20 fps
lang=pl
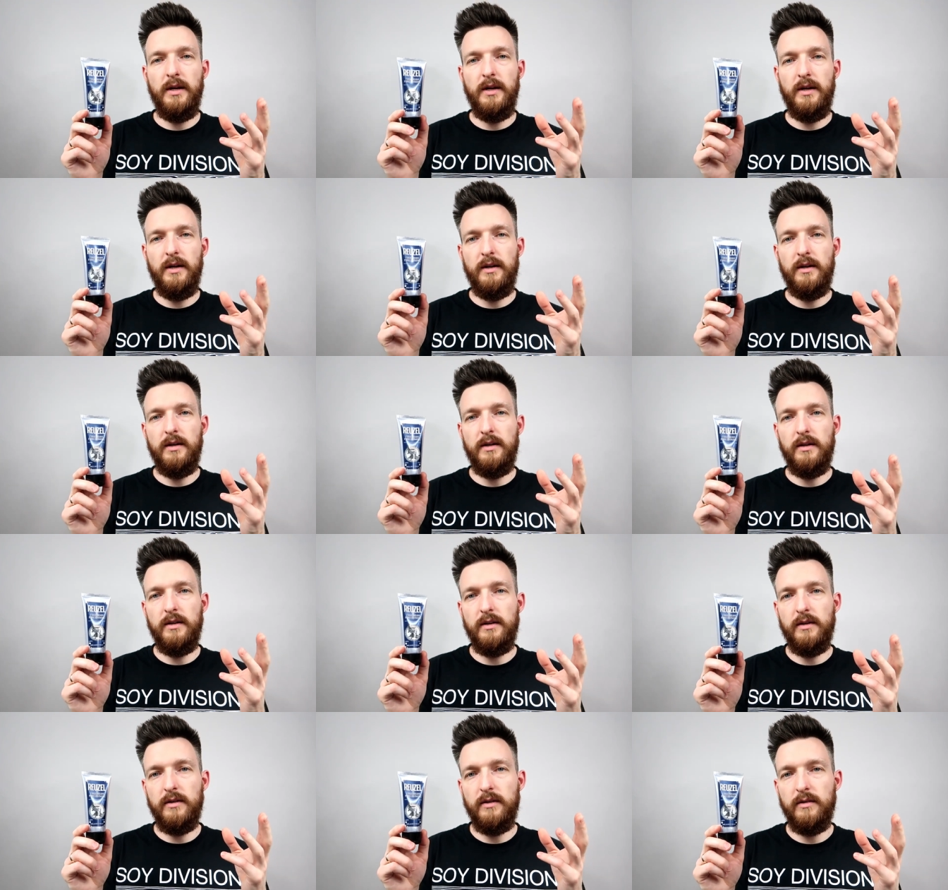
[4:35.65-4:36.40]

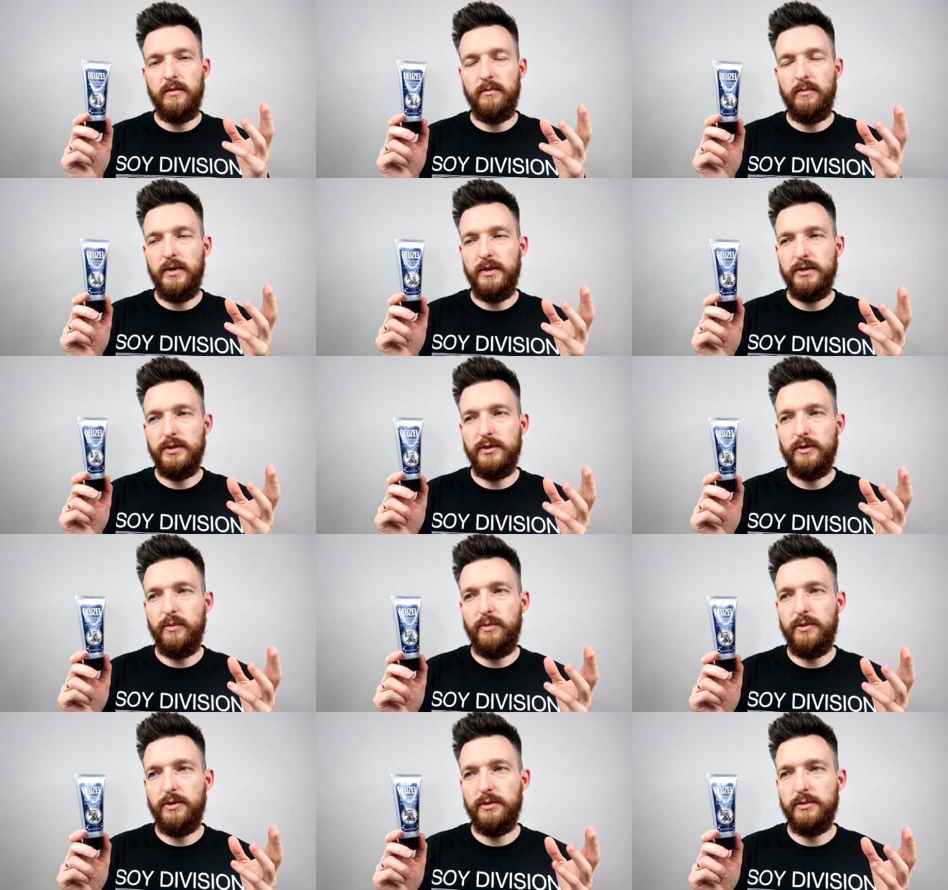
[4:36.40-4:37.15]
E, będzie
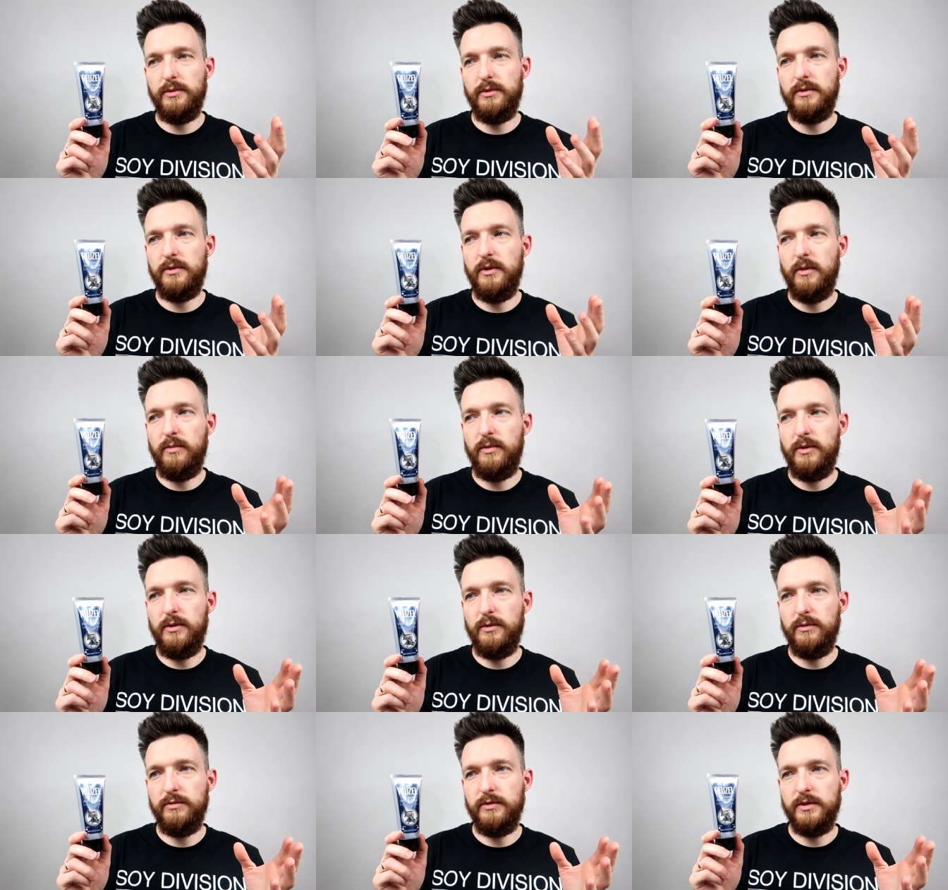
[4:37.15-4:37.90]
to produkt
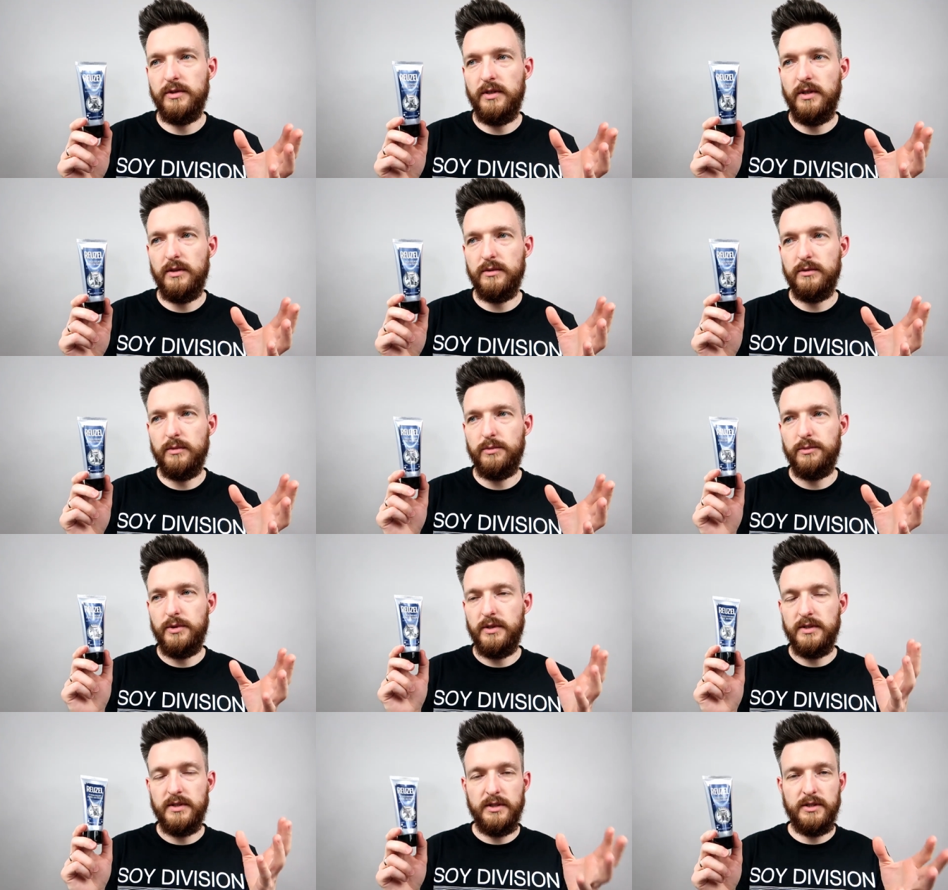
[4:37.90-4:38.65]
dobry również dla osób,
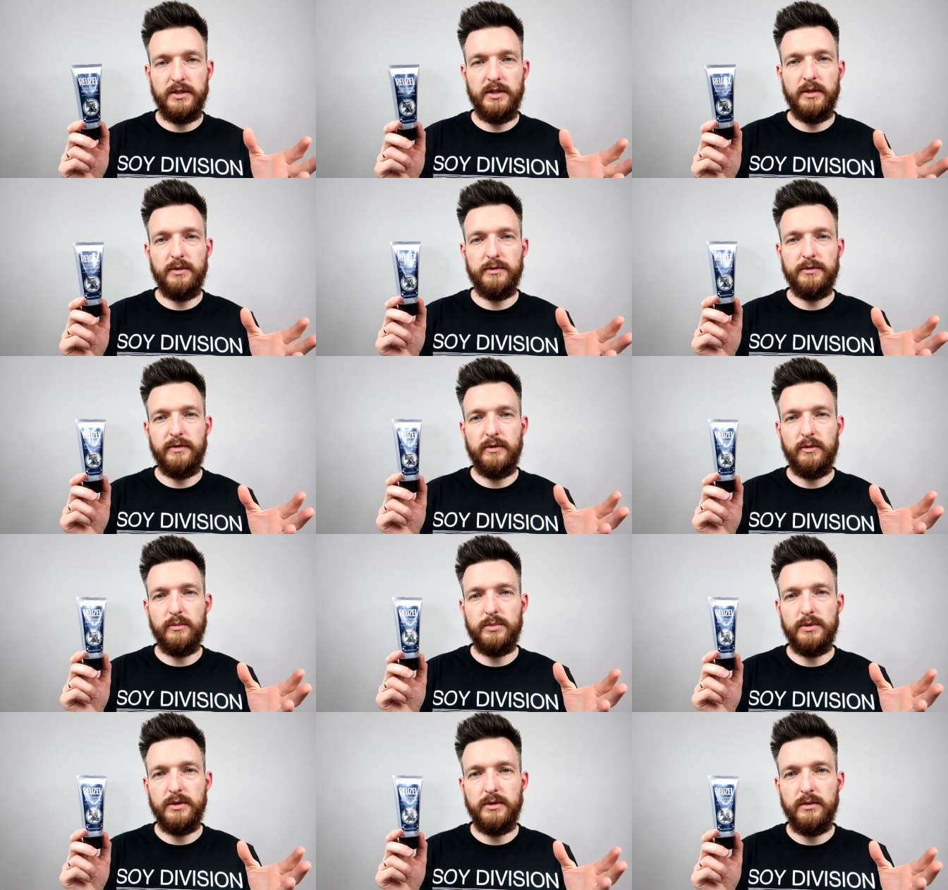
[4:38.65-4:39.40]
które zaczynają
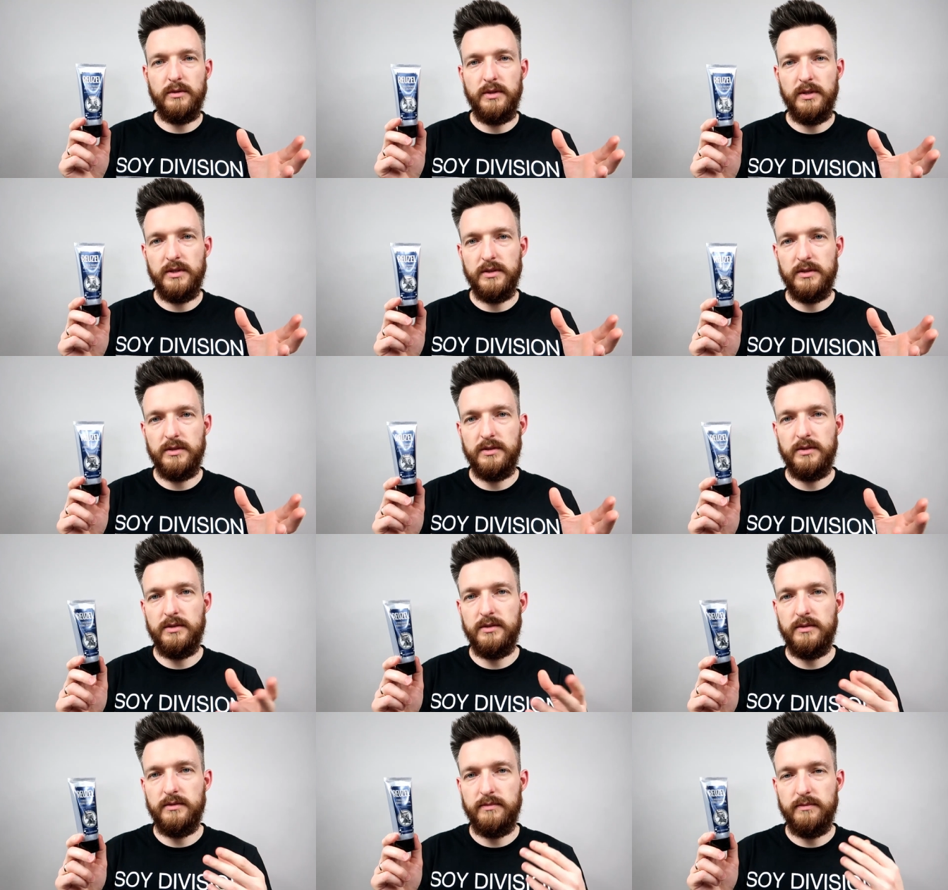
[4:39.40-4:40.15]
swoją przygodę
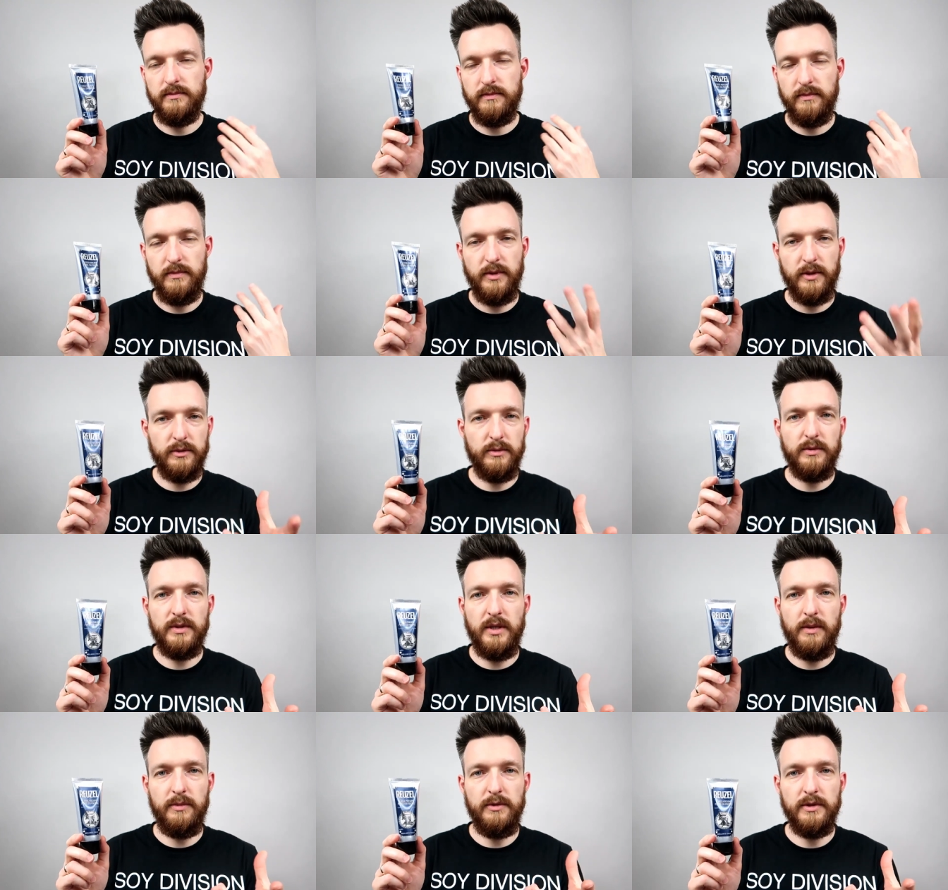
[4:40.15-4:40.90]
z
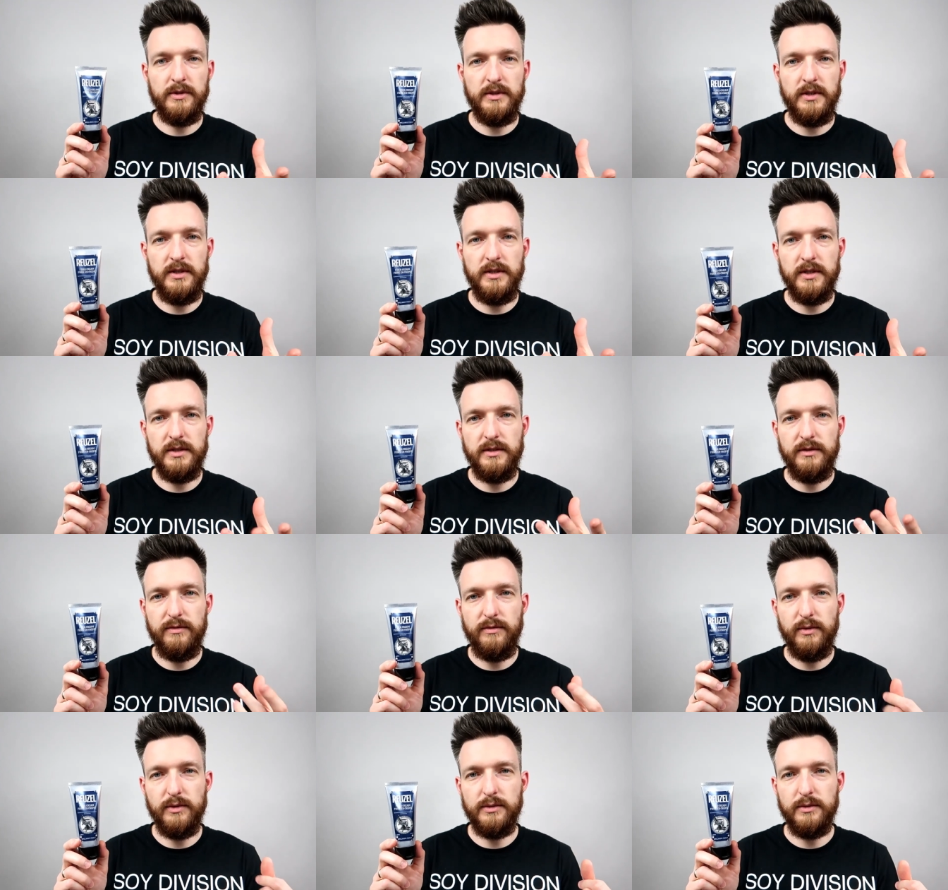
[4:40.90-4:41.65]
produktami do
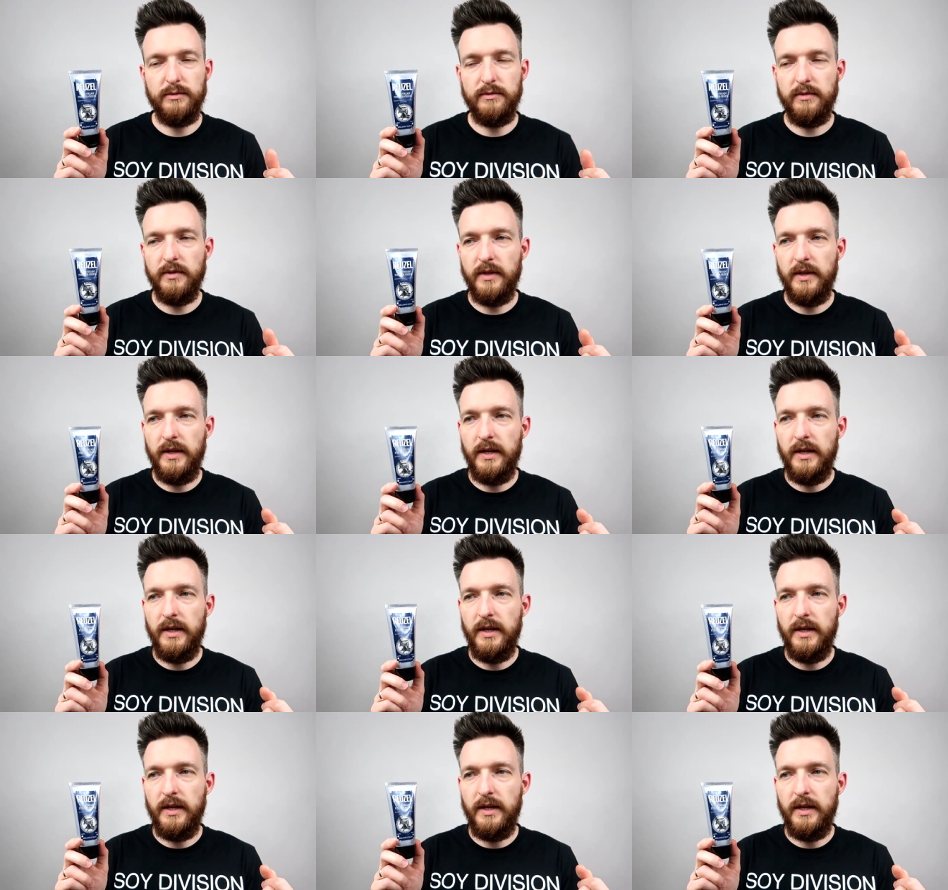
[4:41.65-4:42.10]
stylizacji włosów